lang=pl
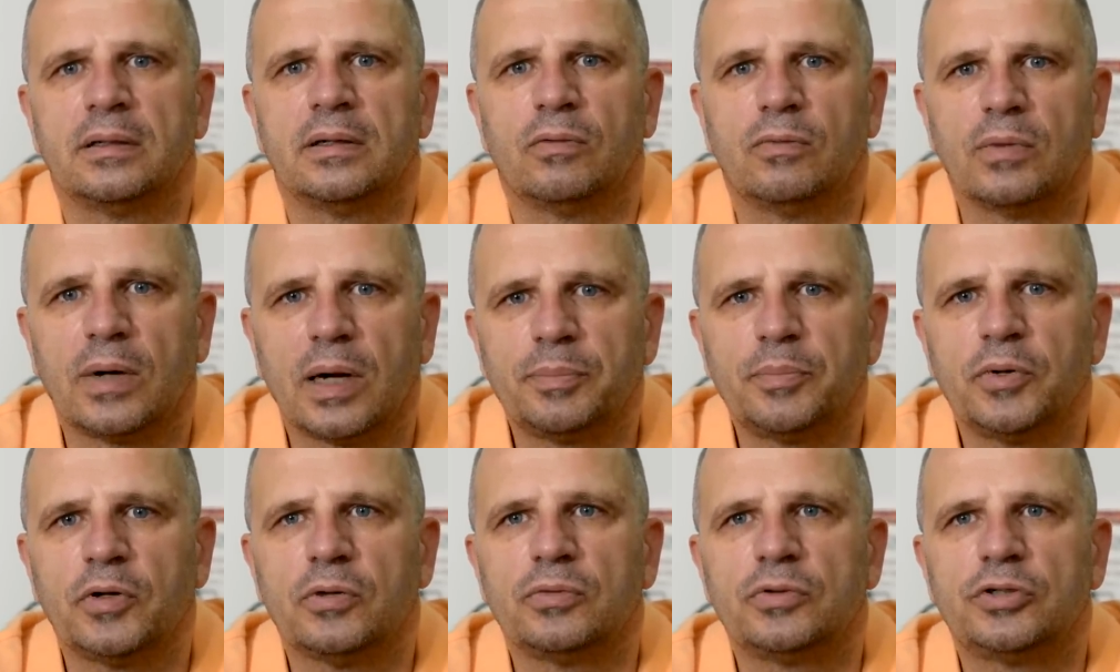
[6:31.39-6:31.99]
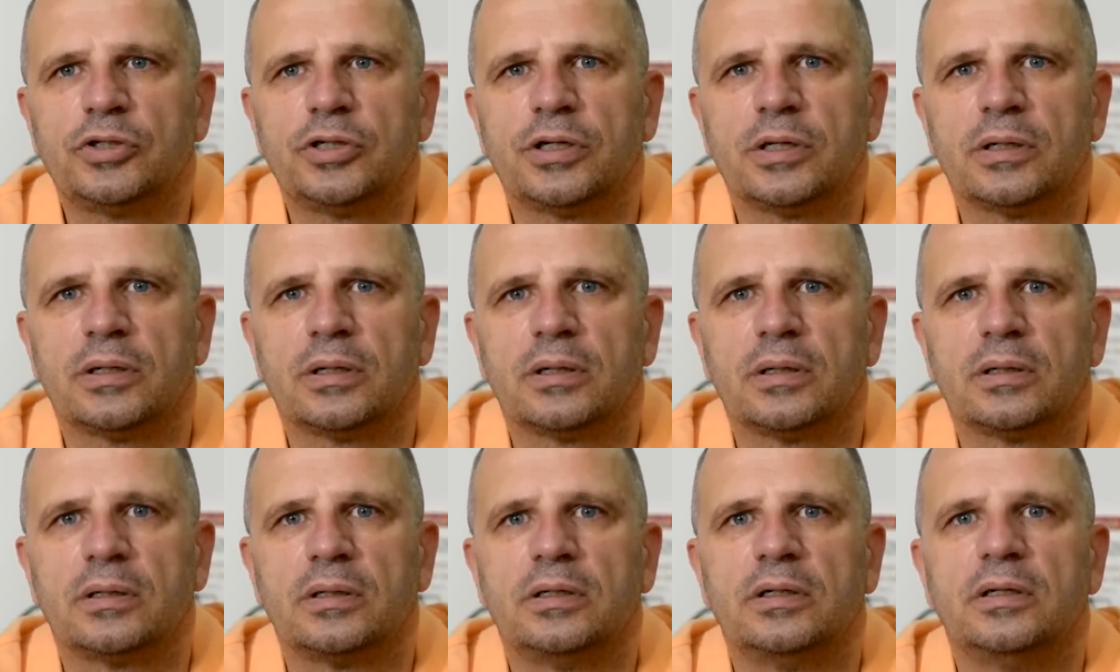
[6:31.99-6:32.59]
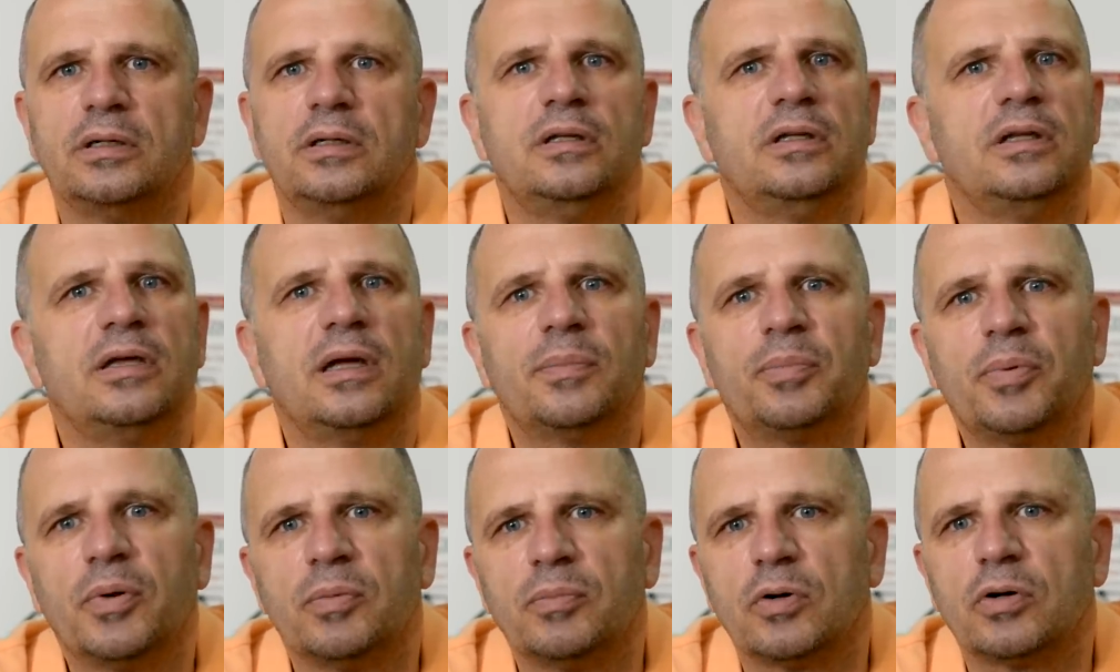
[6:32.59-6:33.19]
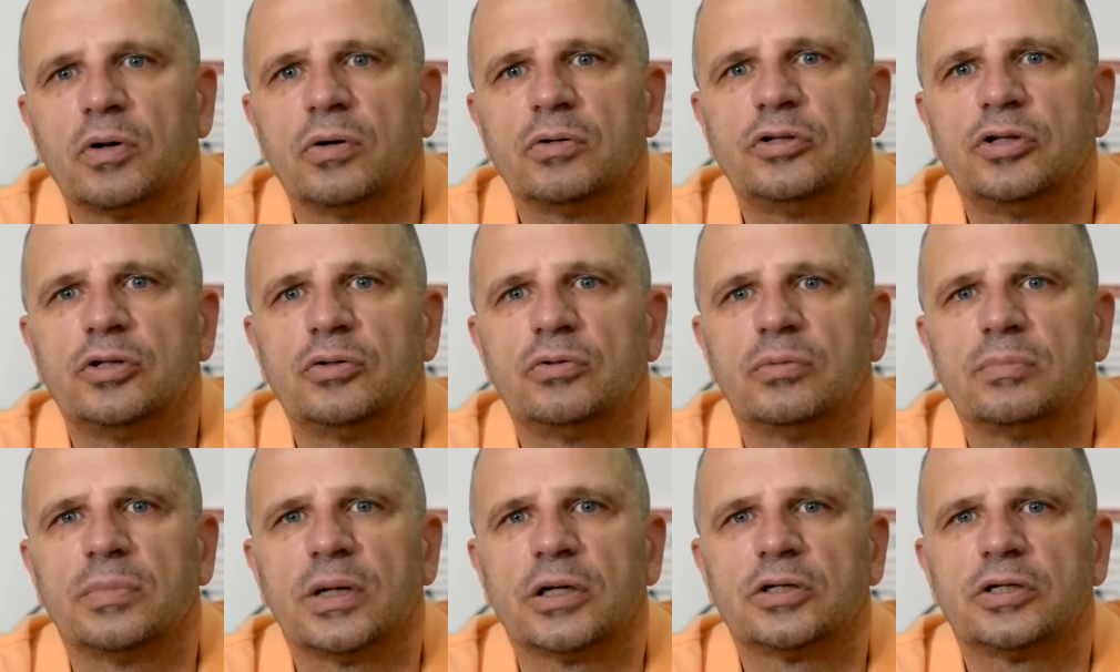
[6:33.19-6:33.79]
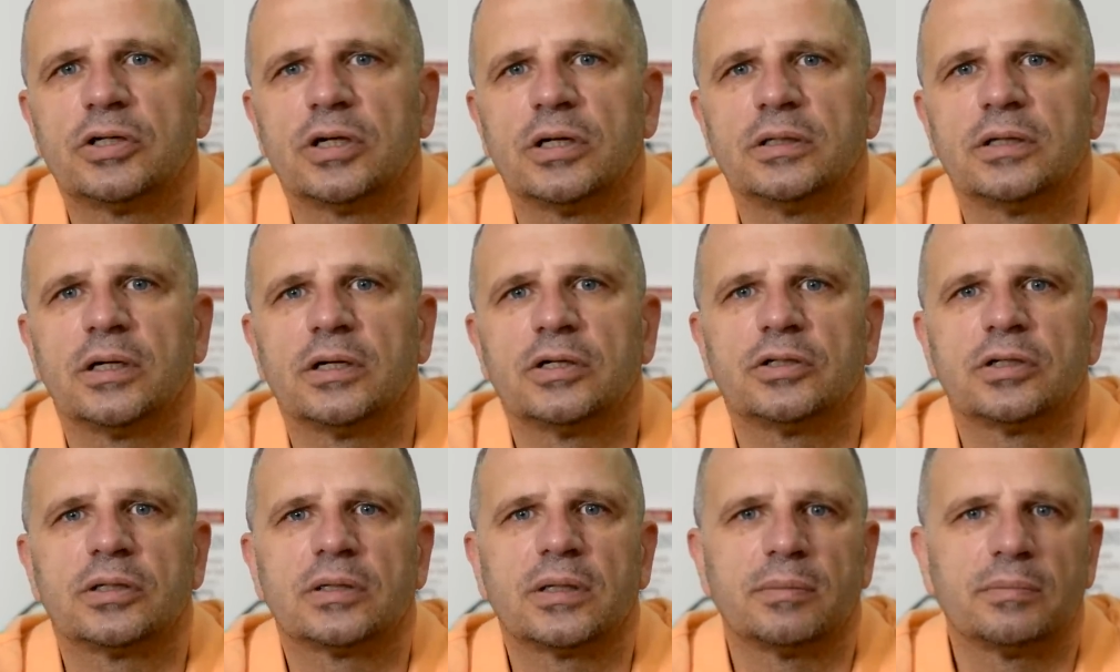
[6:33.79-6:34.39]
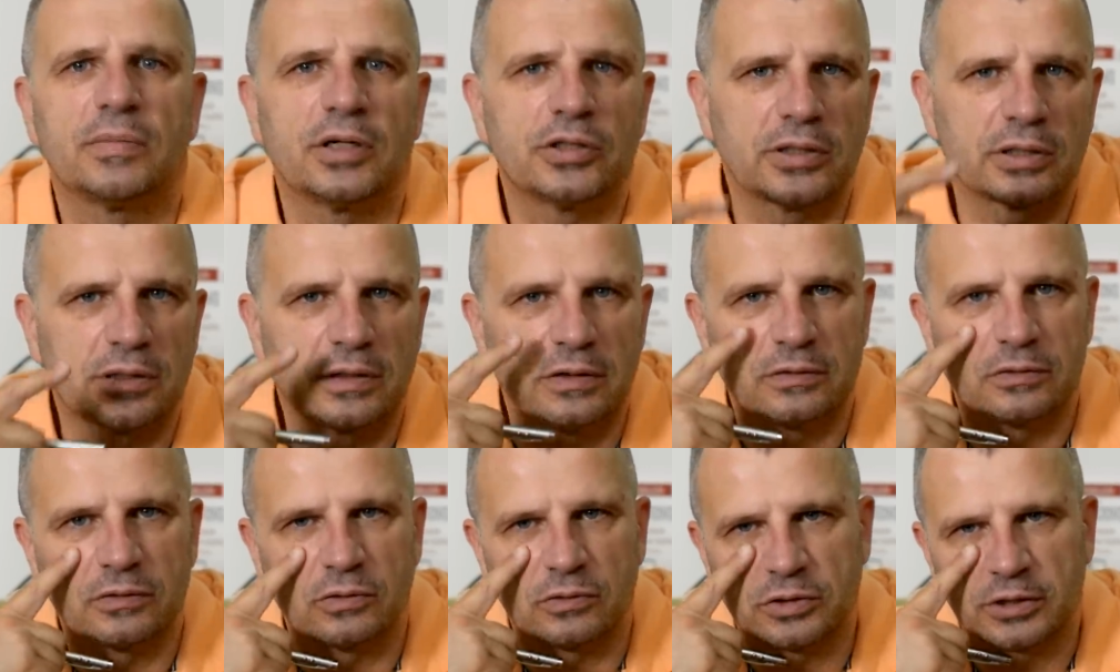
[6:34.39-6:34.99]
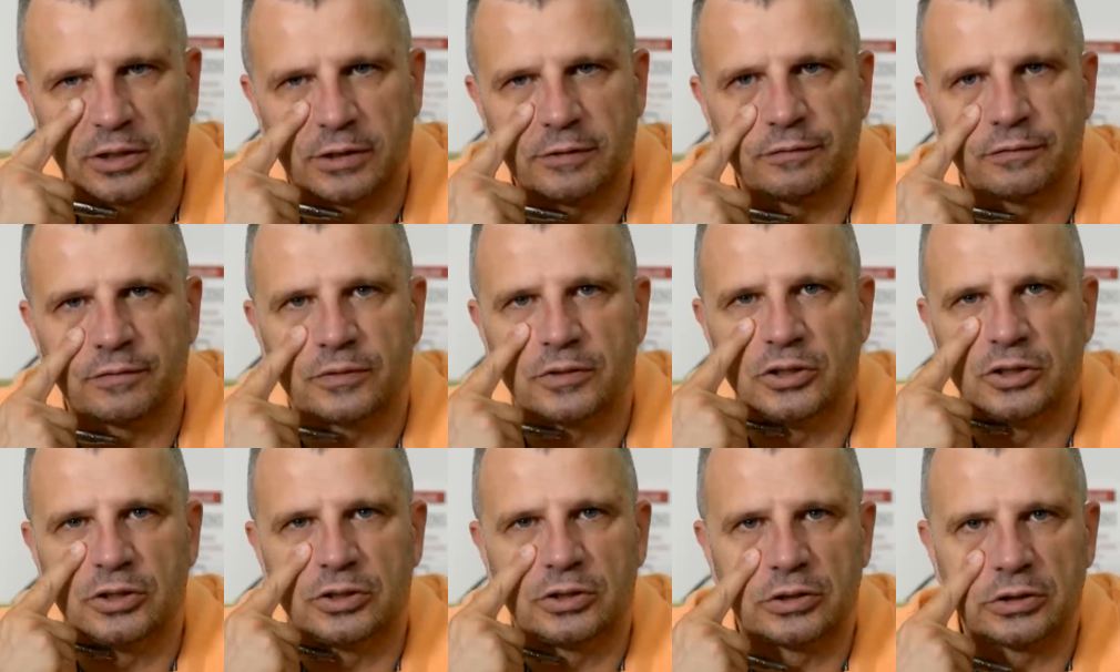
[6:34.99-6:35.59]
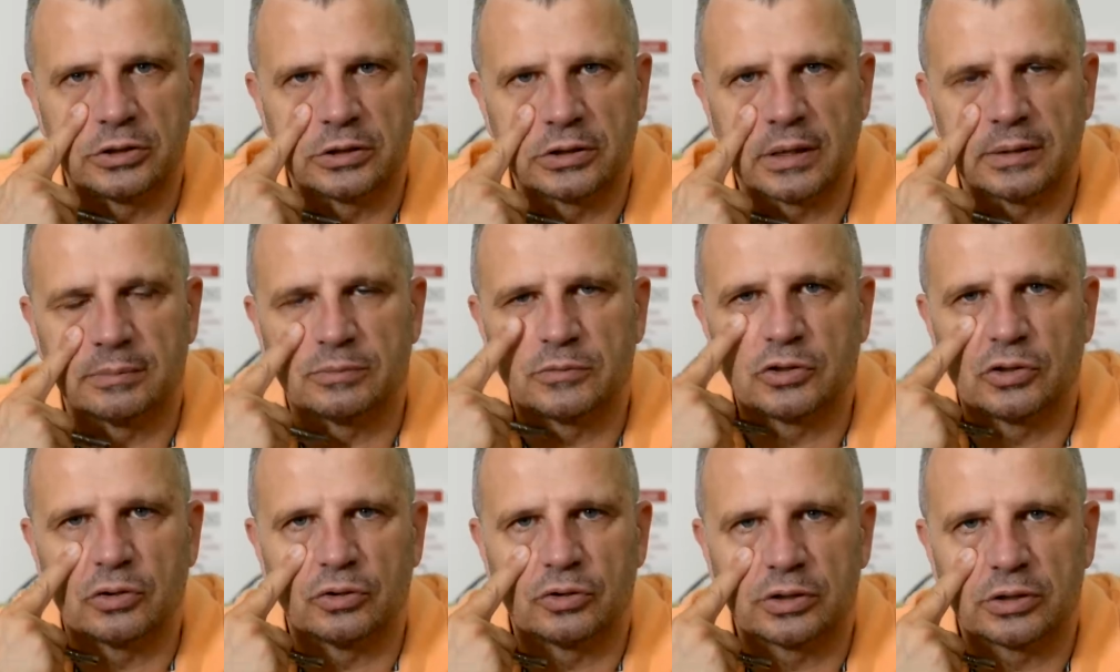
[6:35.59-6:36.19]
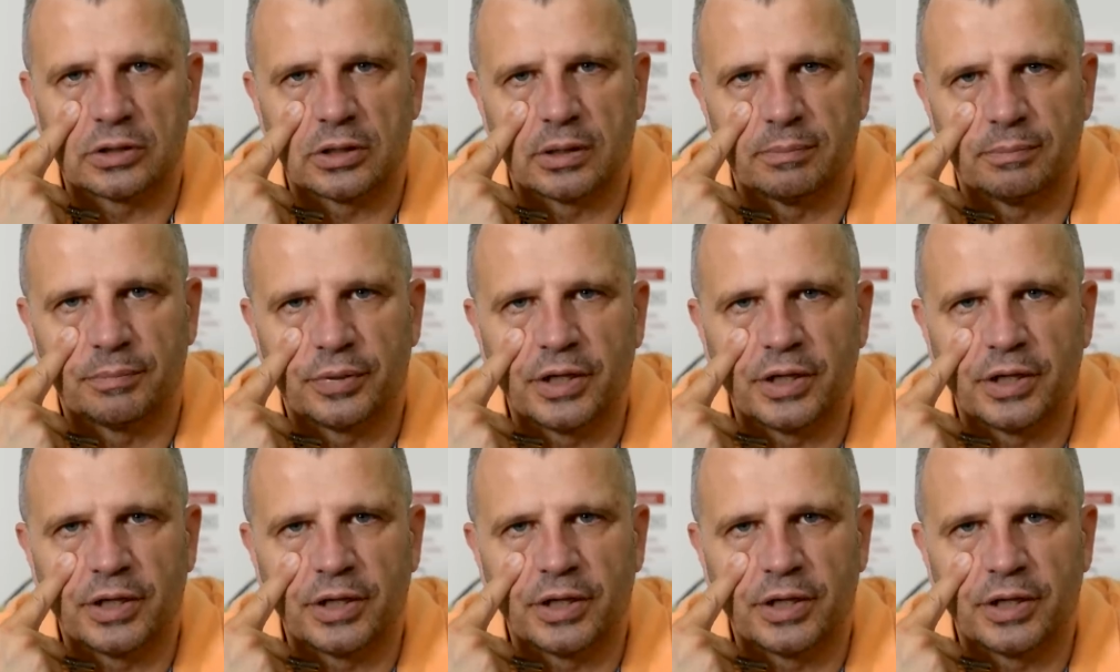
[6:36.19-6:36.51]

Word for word: Łapią Cię i nie pomogą Ci tłumaczenia, że tam masz jakieś soczewki, czy tam coś tam.